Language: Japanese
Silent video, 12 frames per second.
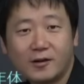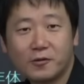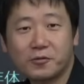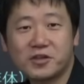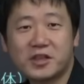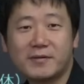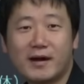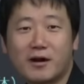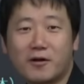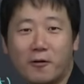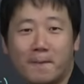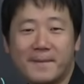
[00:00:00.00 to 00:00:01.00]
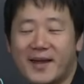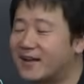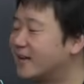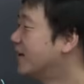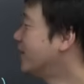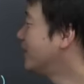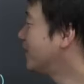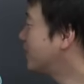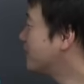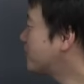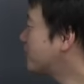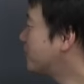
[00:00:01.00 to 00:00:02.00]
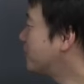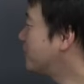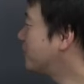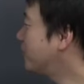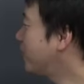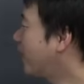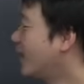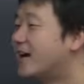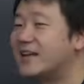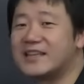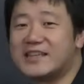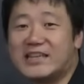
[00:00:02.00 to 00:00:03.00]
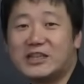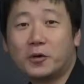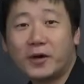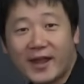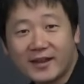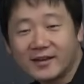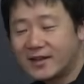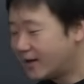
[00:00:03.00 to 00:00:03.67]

古事記は言編、日本書紀の記は糸編、